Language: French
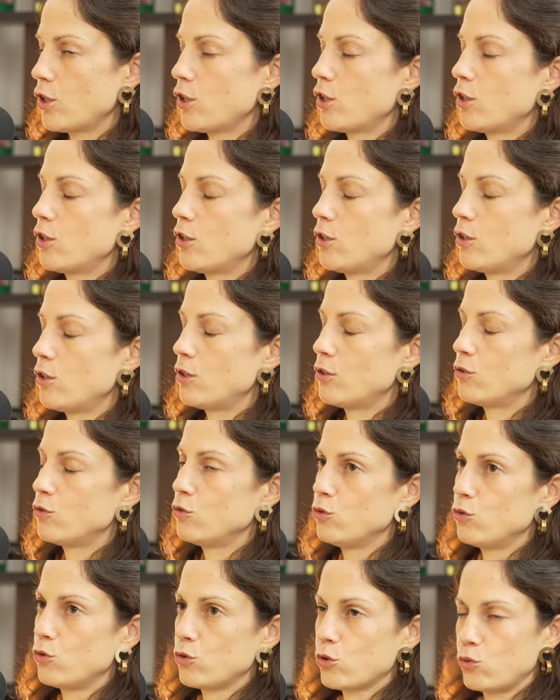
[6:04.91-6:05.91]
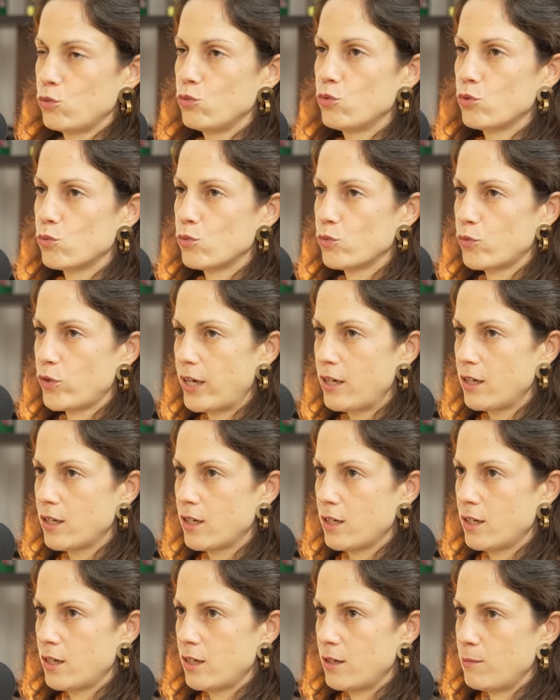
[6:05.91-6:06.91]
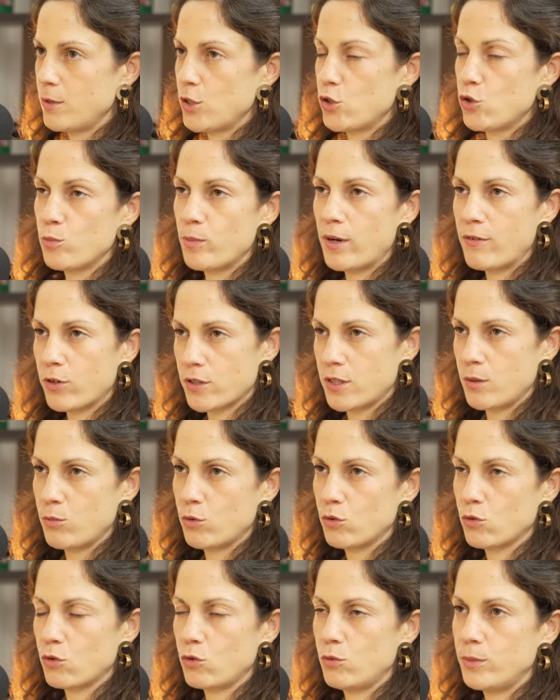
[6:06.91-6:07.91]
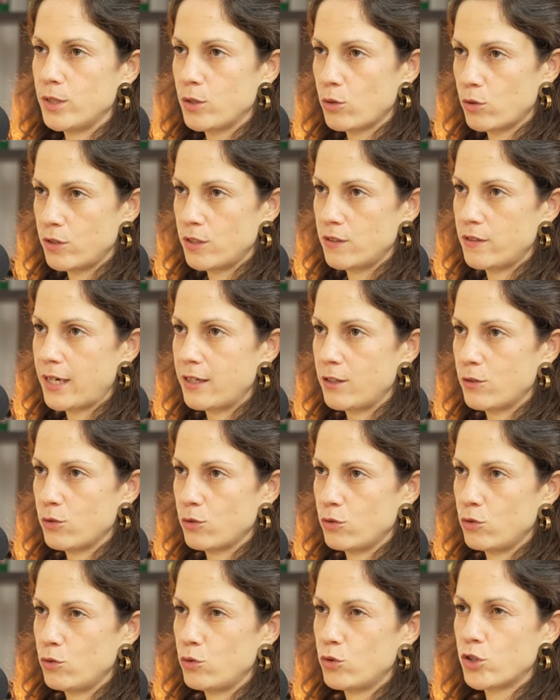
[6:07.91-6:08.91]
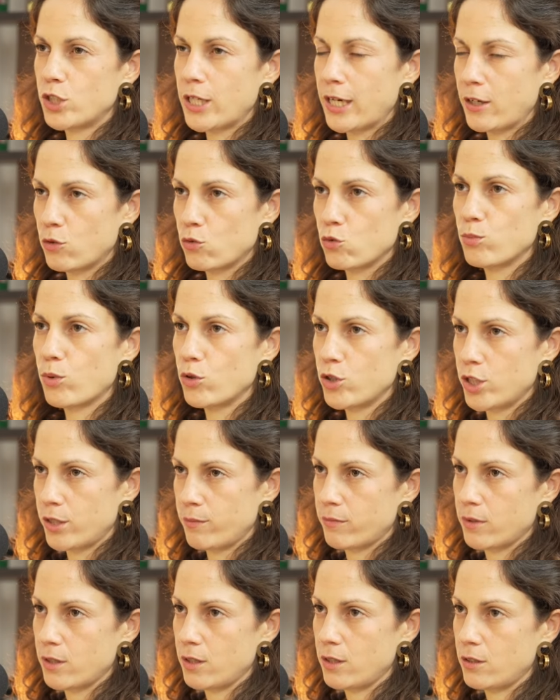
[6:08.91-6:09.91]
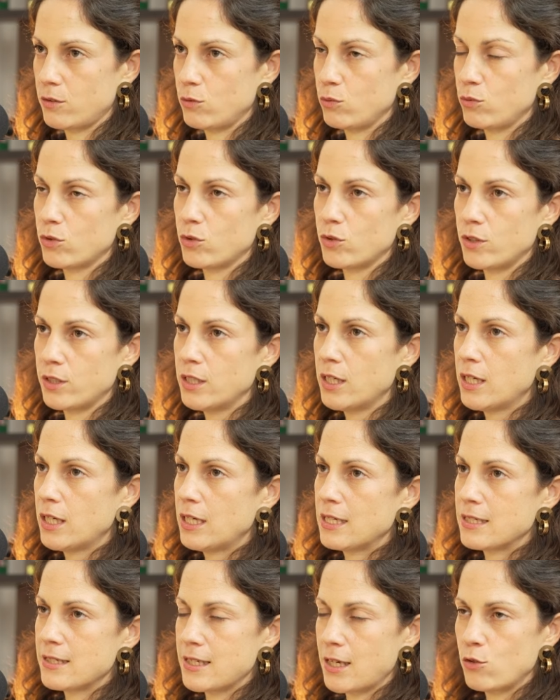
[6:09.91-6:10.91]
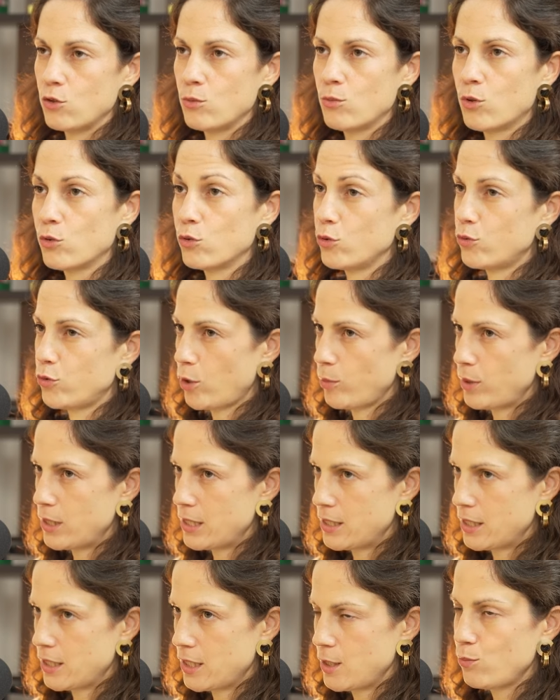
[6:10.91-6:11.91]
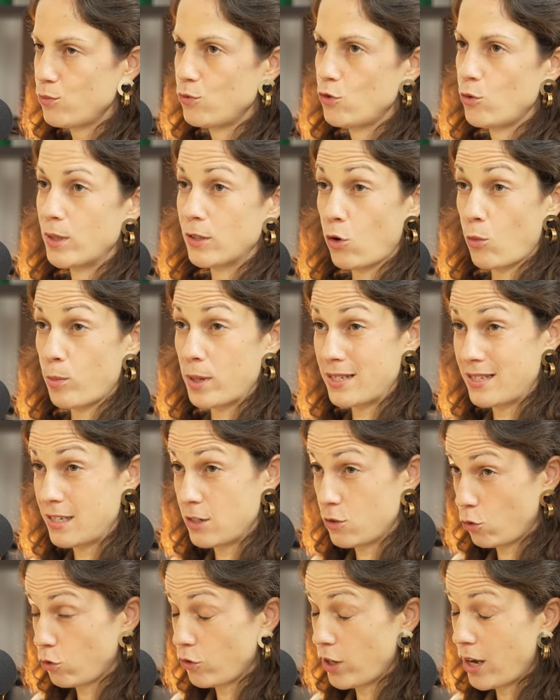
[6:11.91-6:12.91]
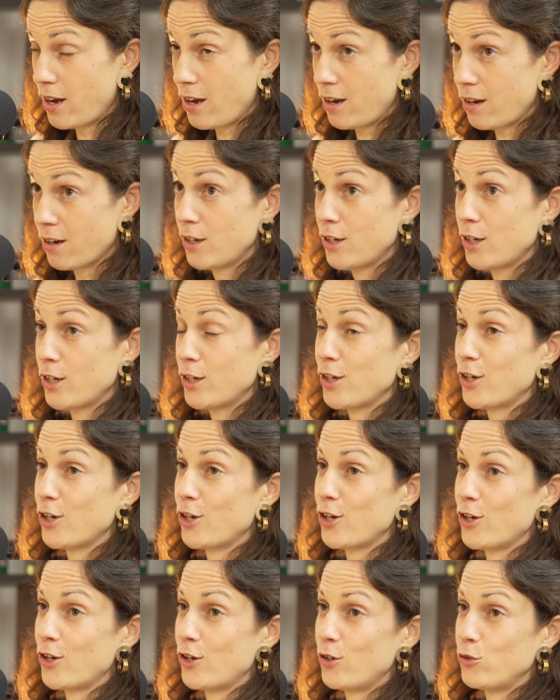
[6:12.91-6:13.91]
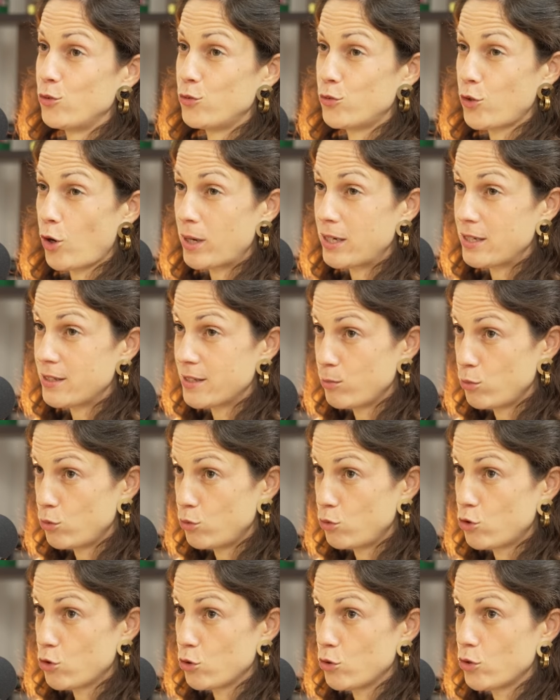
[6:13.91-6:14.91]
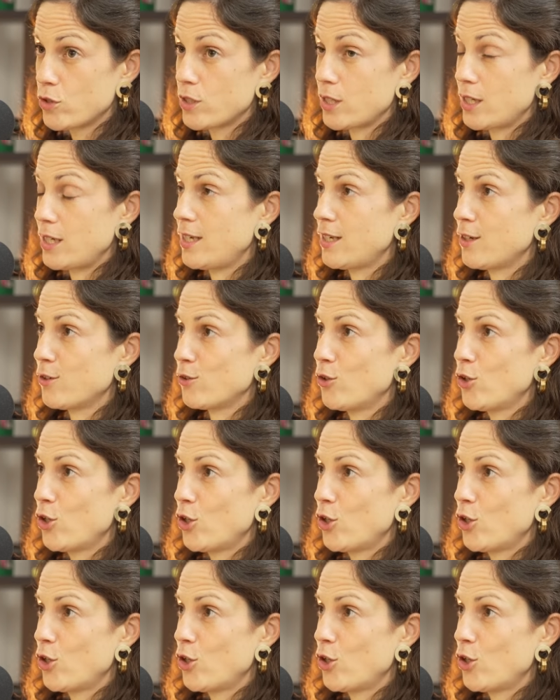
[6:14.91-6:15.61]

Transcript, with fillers: de, sur tout ce qu'on fait, mais je suis pas forcément dans le micro-détail de chaque sous-projet. Euh, donc, euh, ça demande de former les équipes, de mettre en place des standards, euh, de formaliser beaucoup de choses et